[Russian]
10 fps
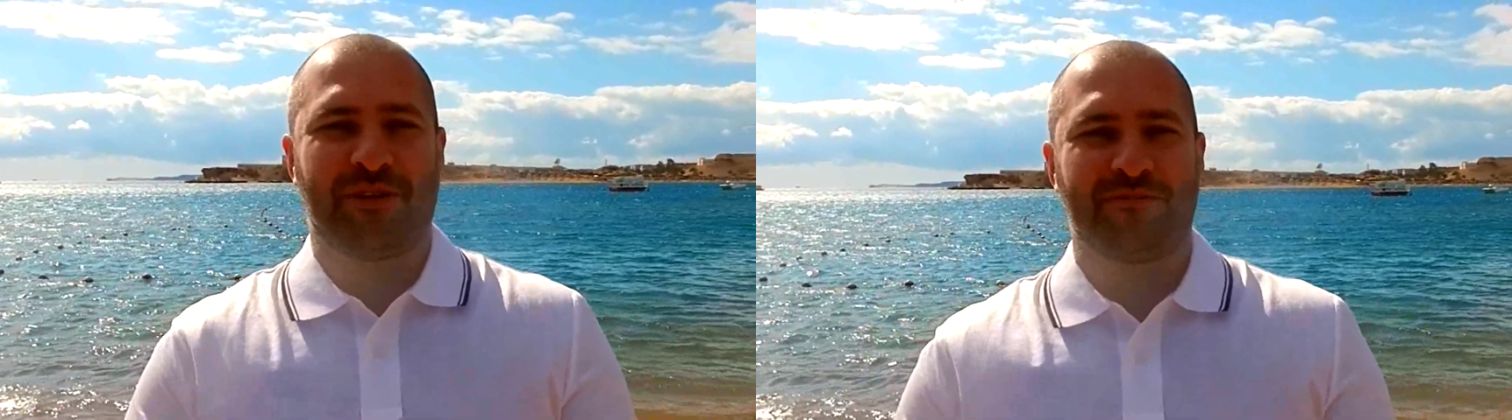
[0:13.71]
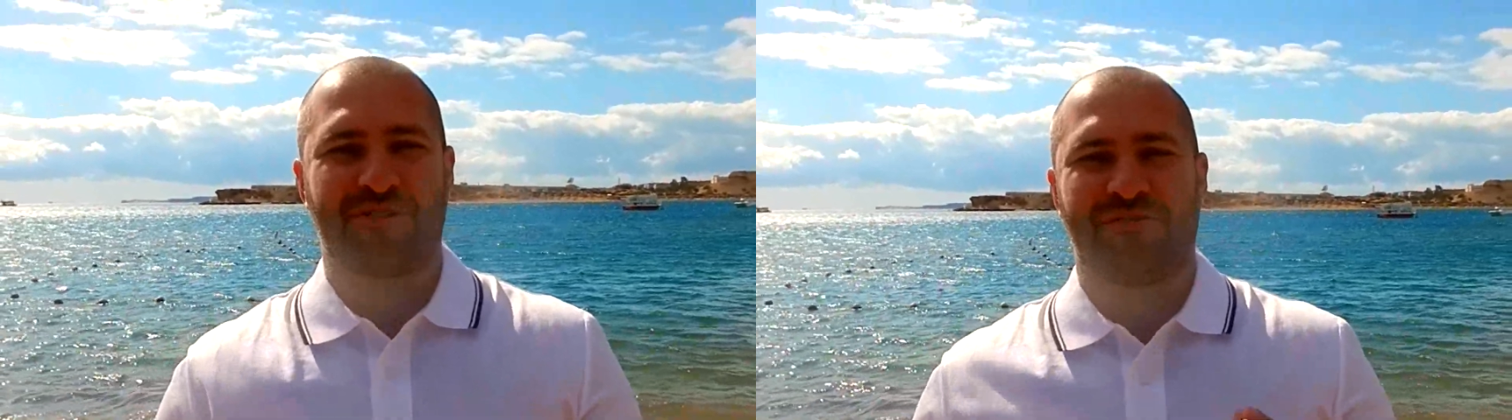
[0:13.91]

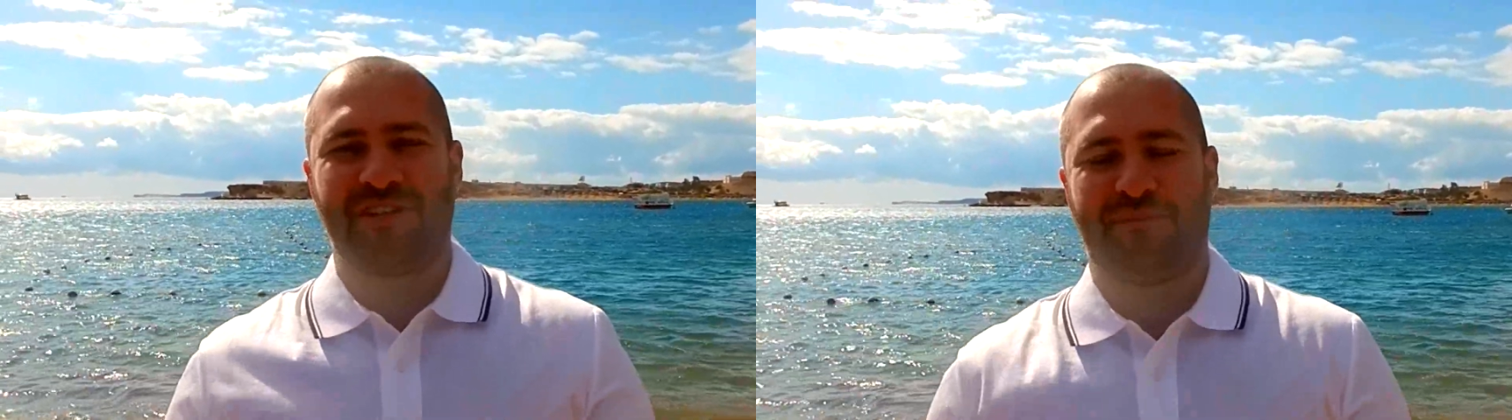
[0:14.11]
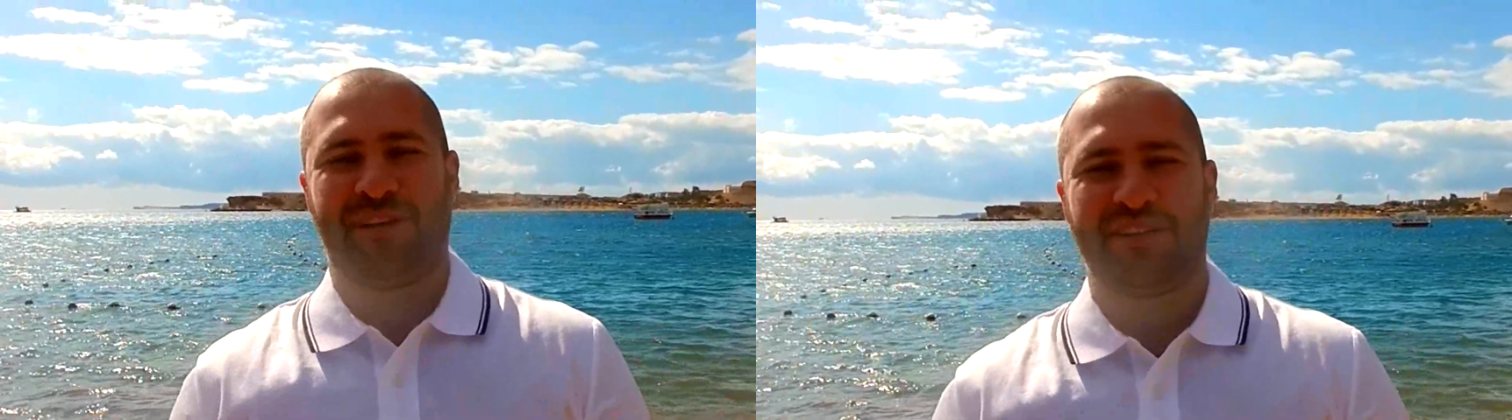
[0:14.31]
потому что
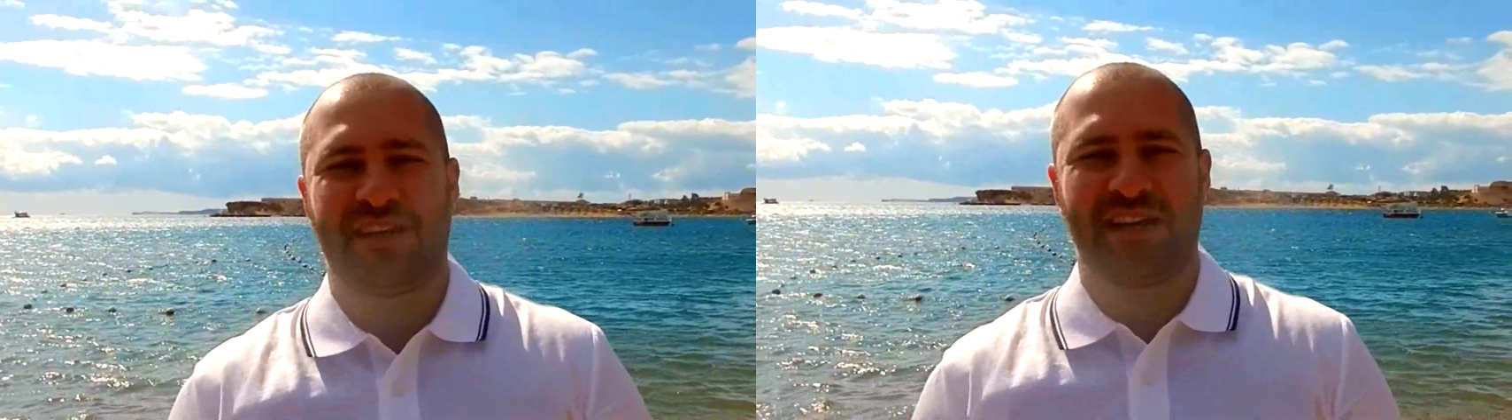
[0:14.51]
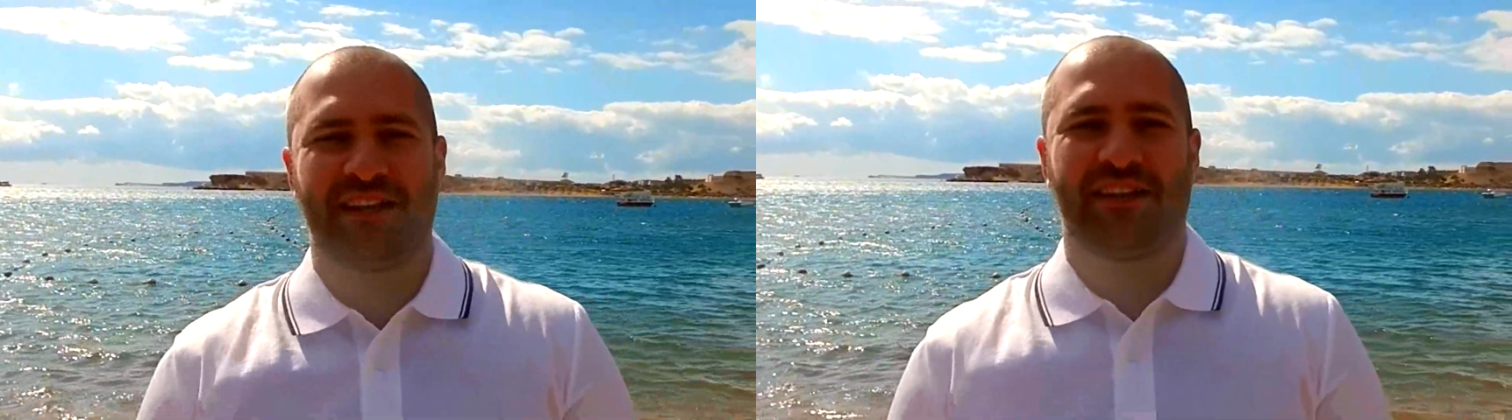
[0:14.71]
все были
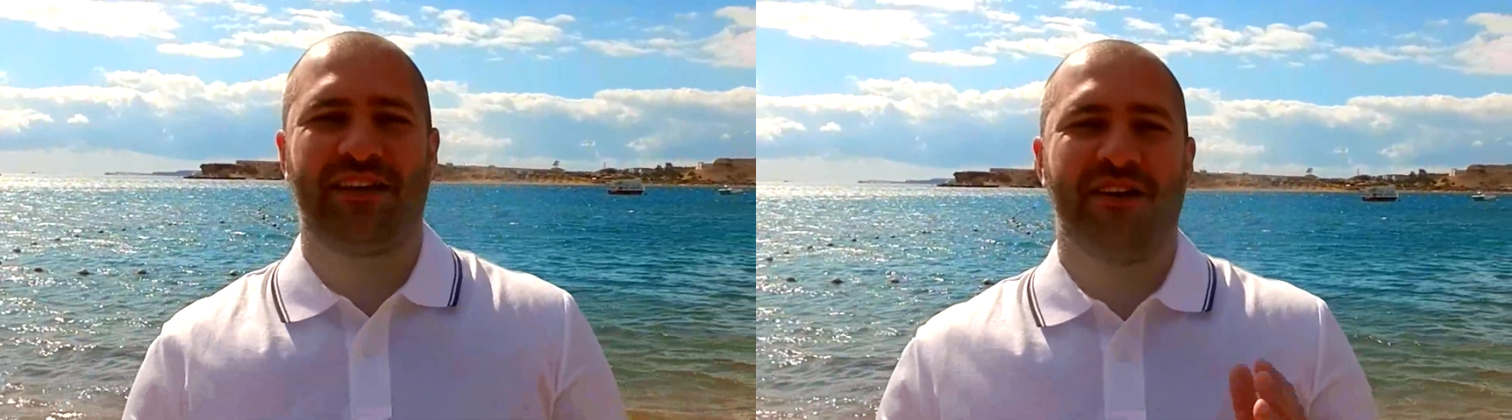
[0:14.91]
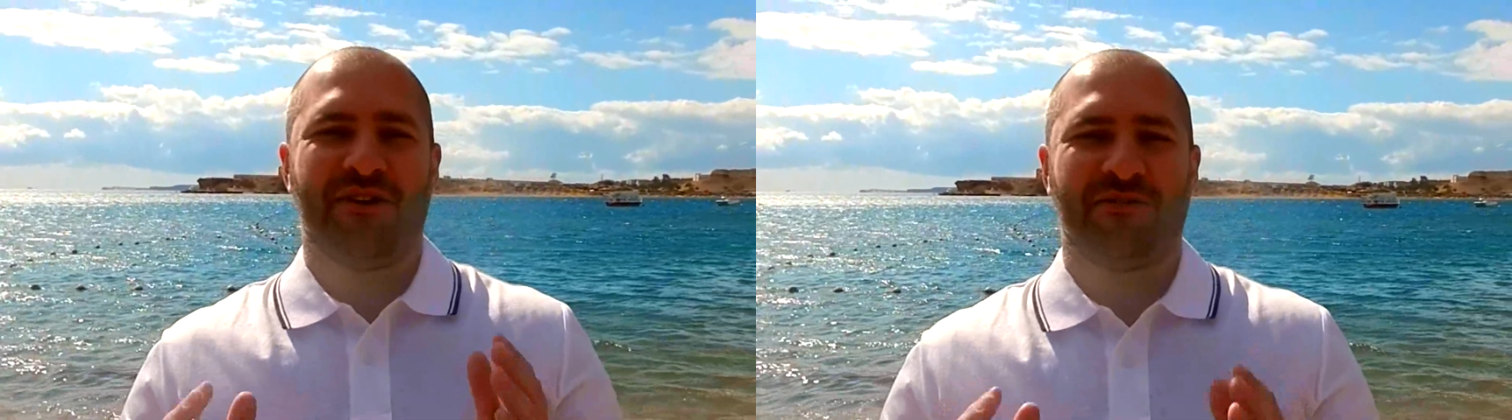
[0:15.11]

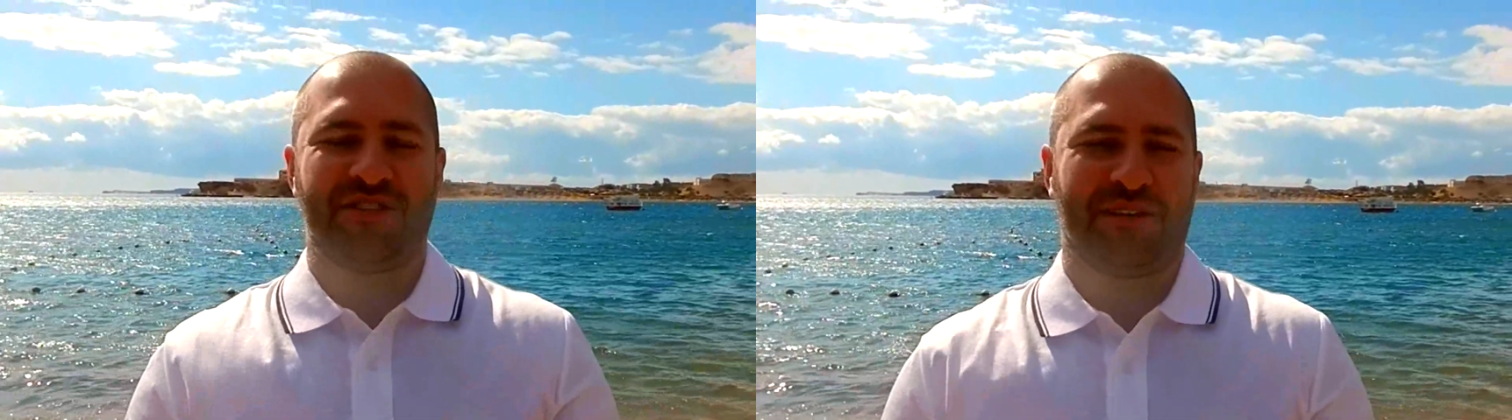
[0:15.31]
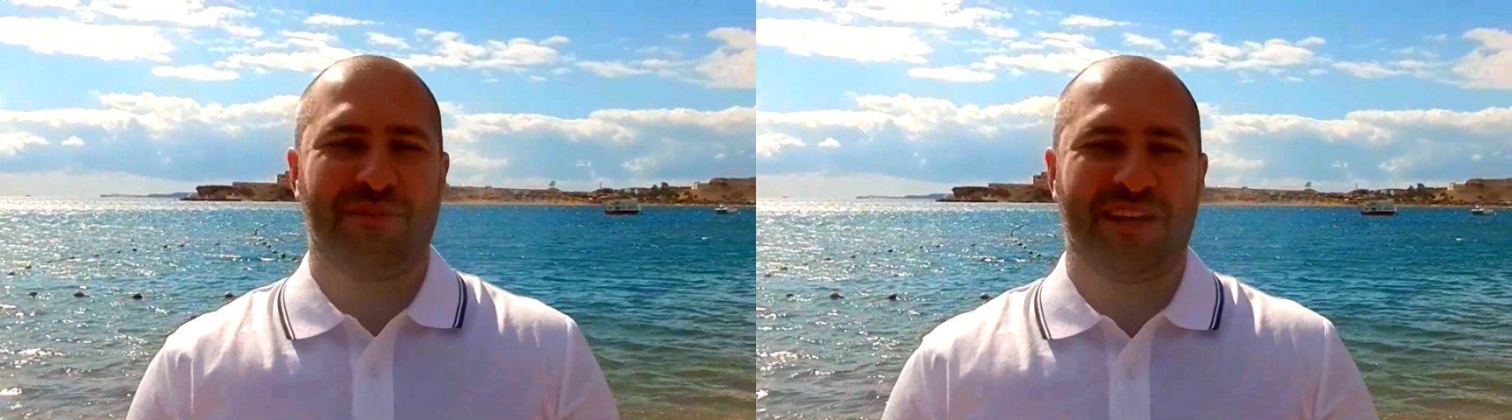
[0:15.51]
заняты, у
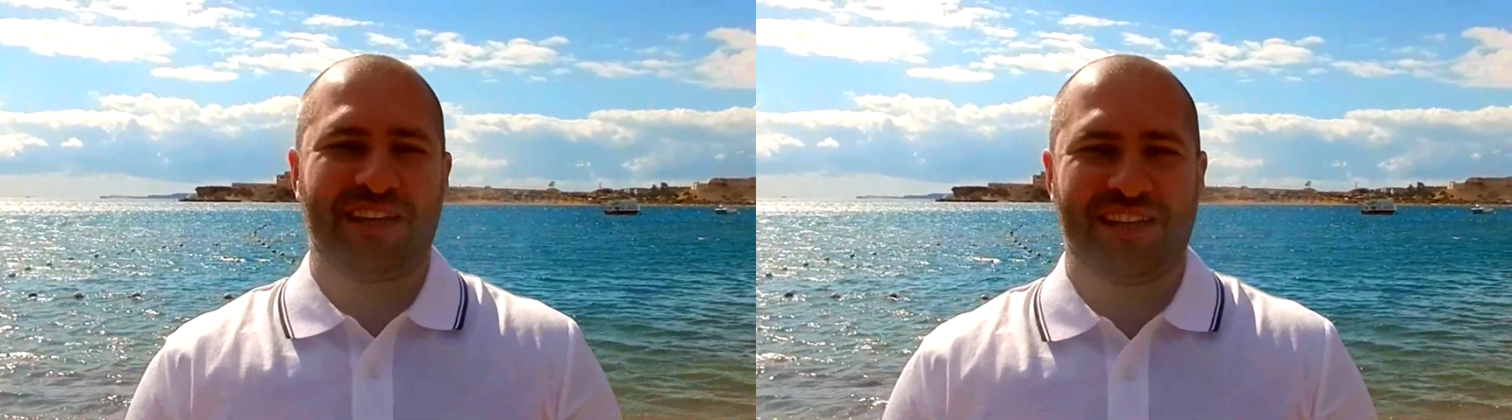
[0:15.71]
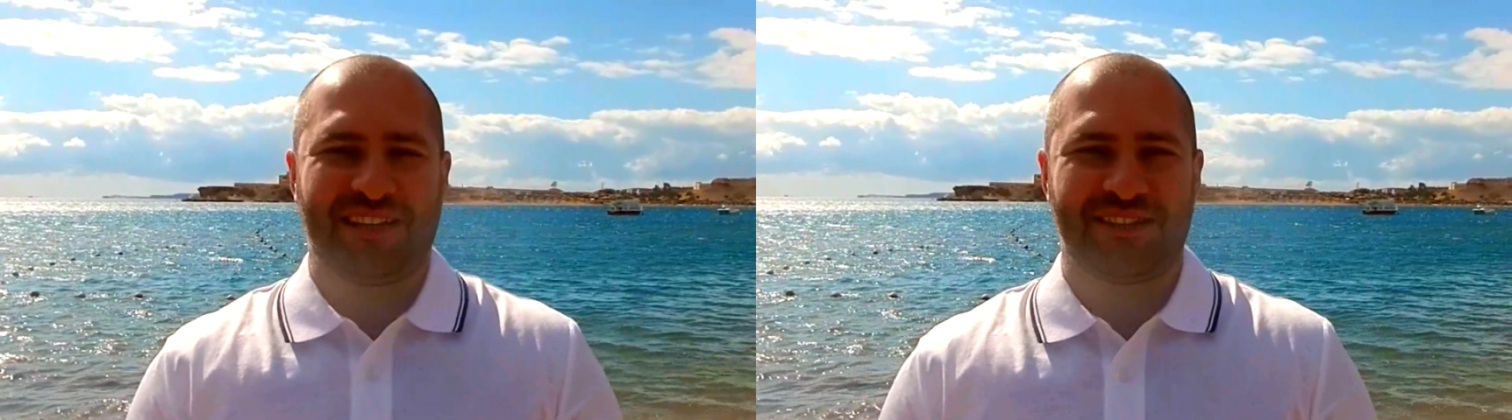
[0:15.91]
всех были
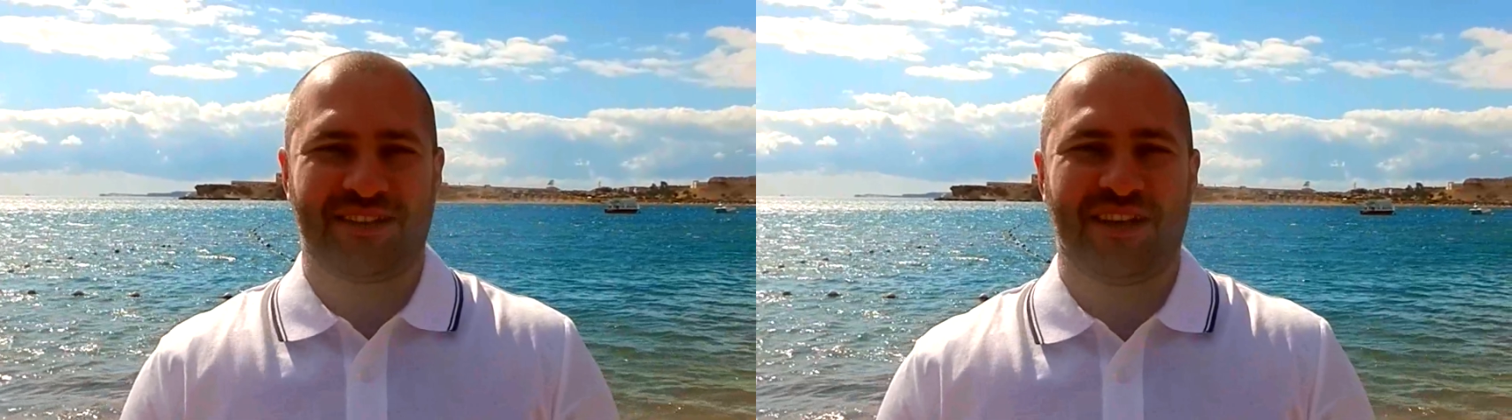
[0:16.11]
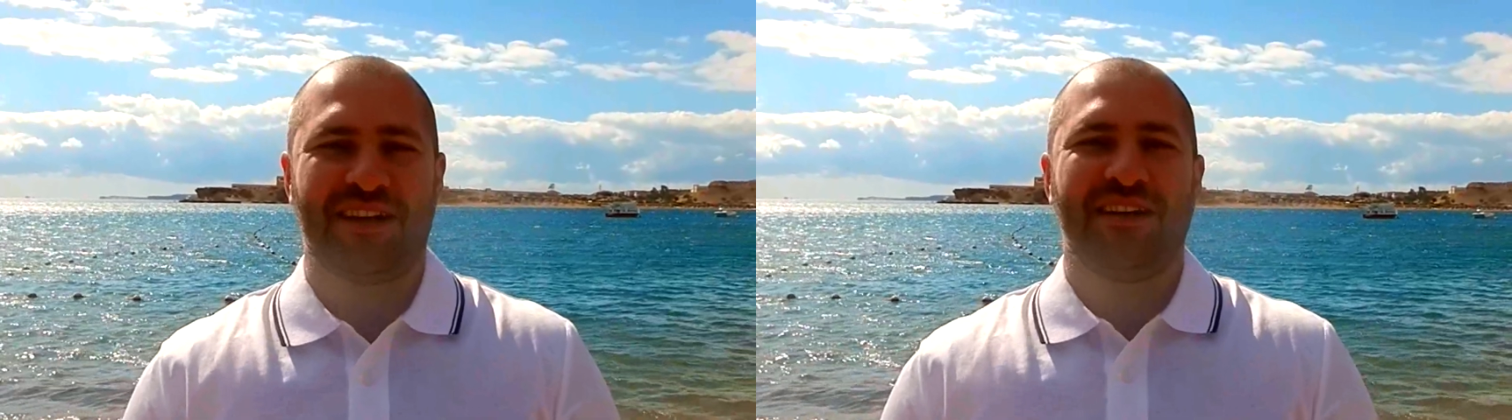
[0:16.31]
какие-то
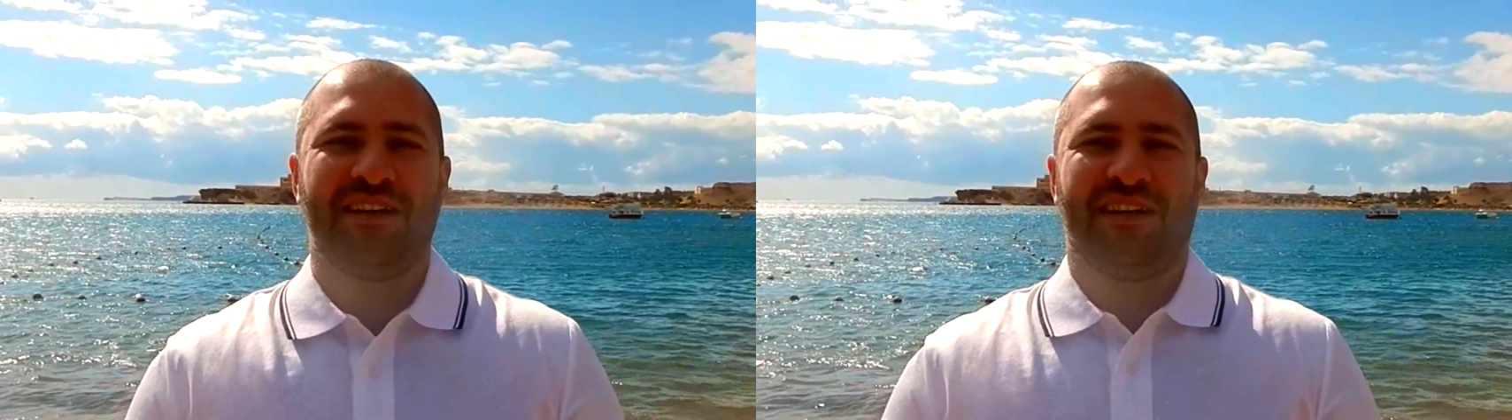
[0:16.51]
дела,